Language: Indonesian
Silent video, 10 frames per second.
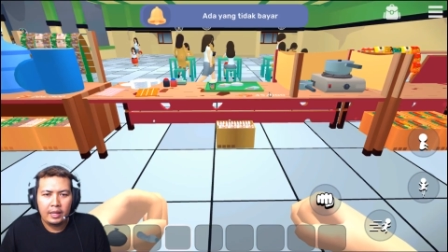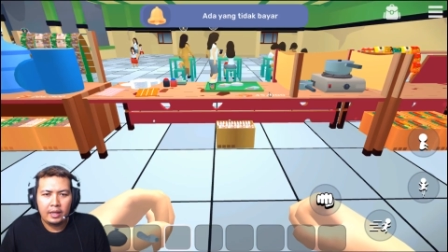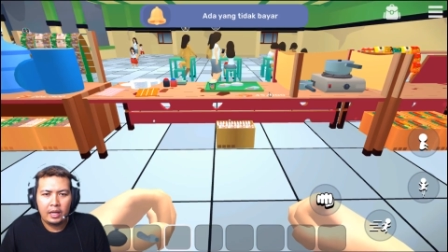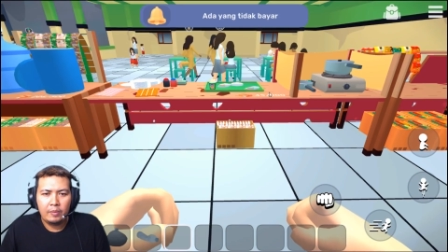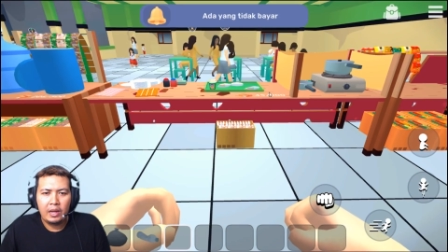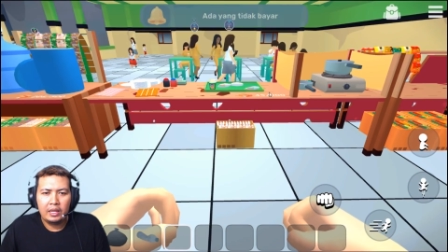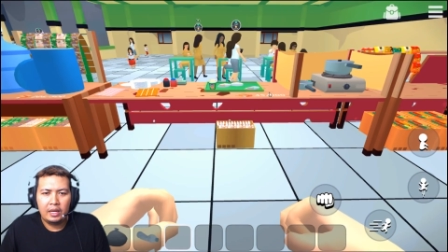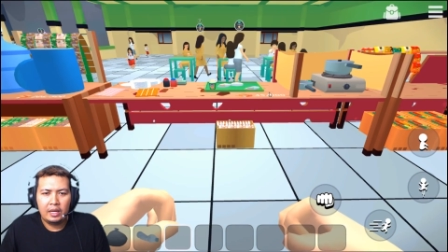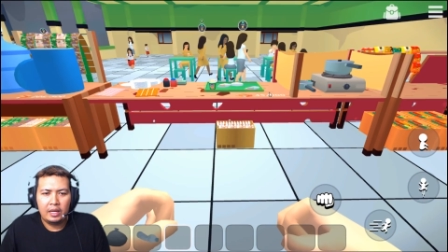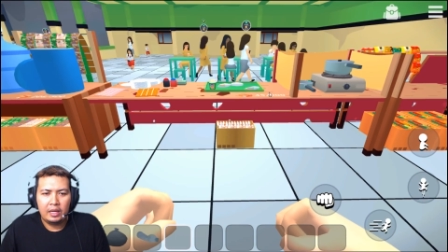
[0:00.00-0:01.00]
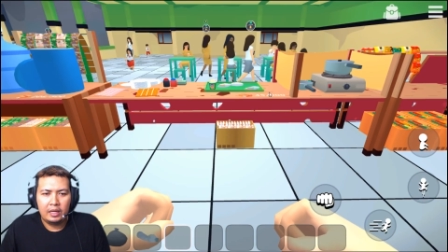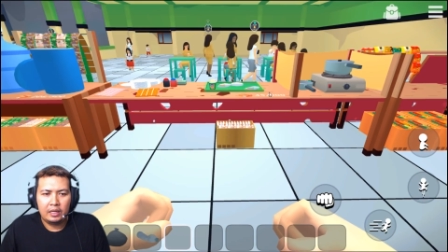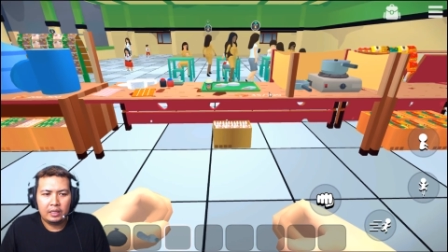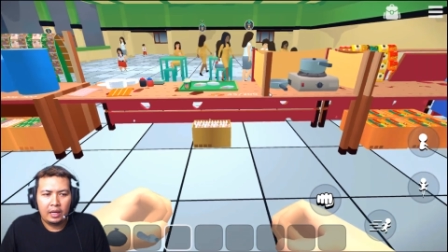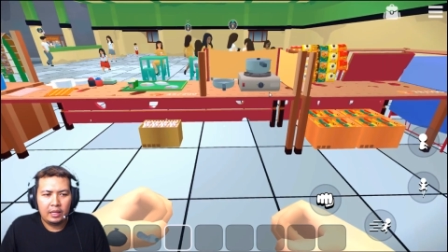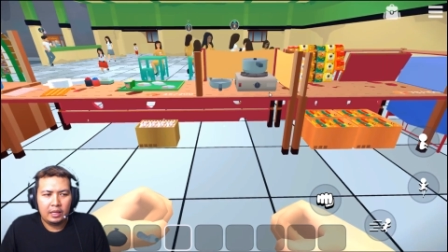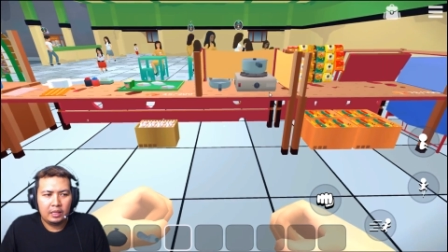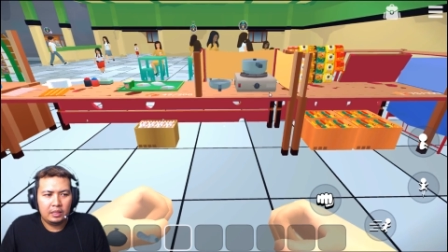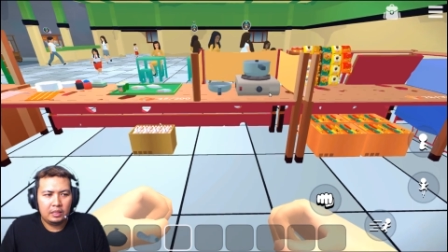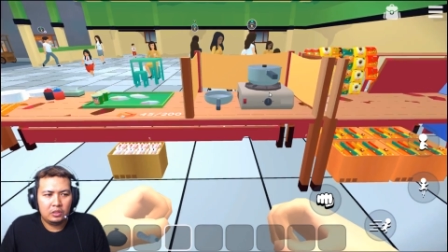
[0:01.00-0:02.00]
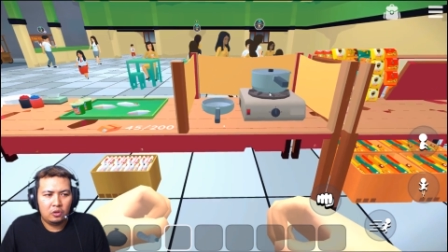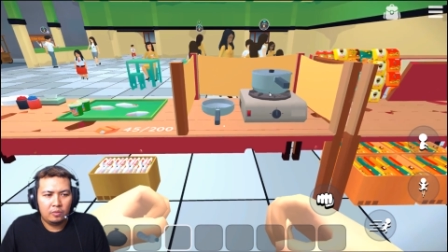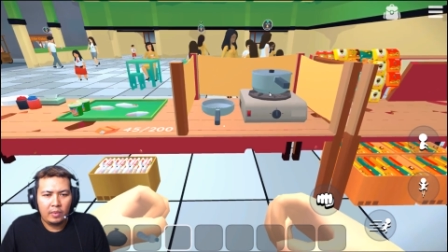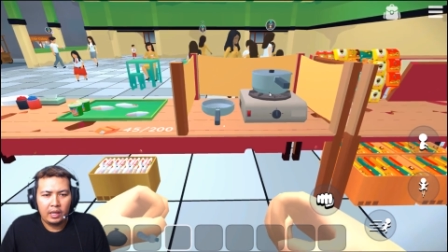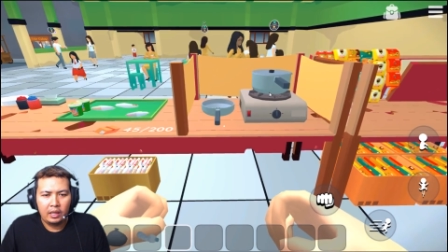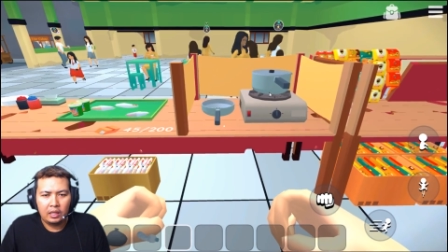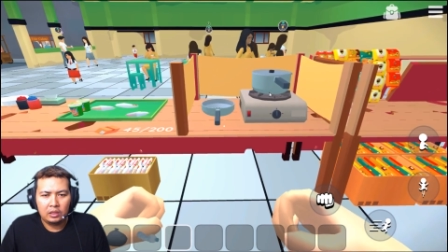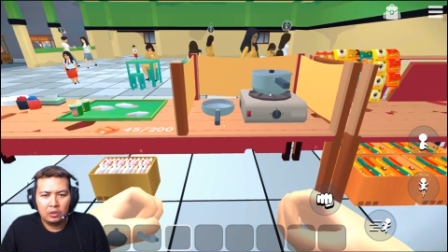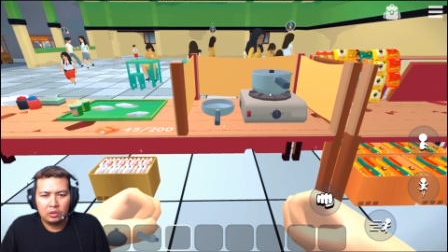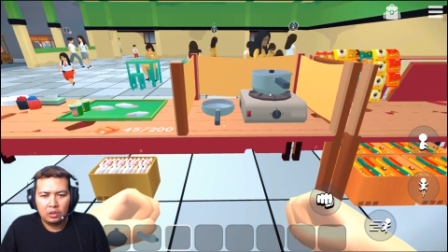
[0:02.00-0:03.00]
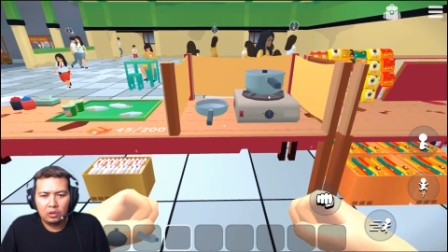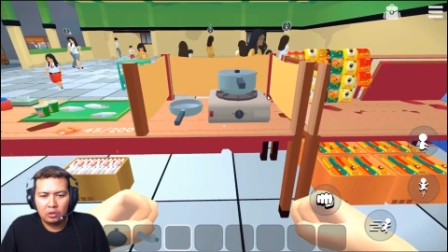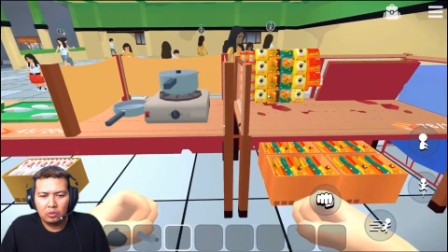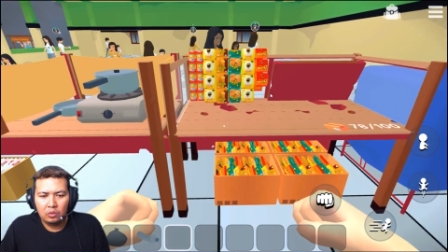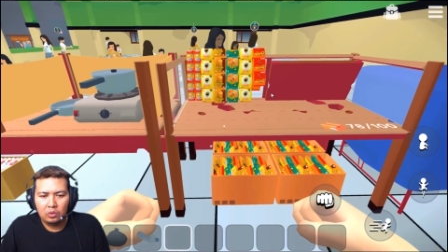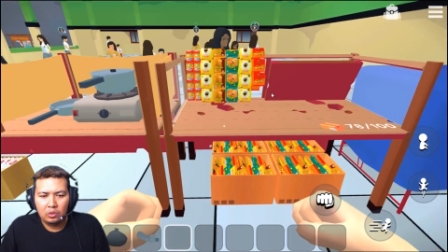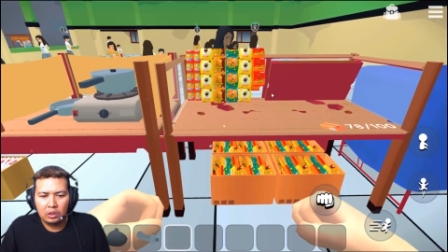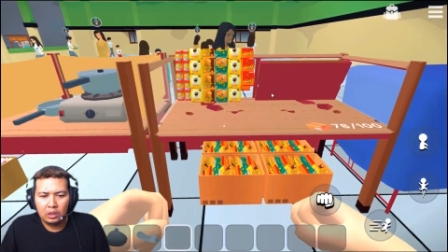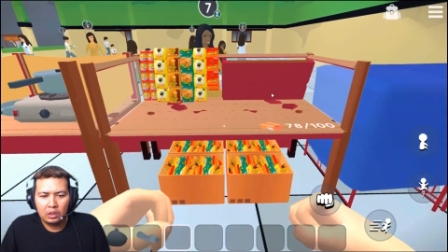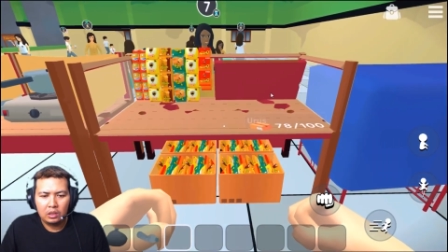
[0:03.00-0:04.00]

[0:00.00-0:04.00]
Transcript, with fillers: yang nggak bayar, kayaknya di somai atau telur gulung ya.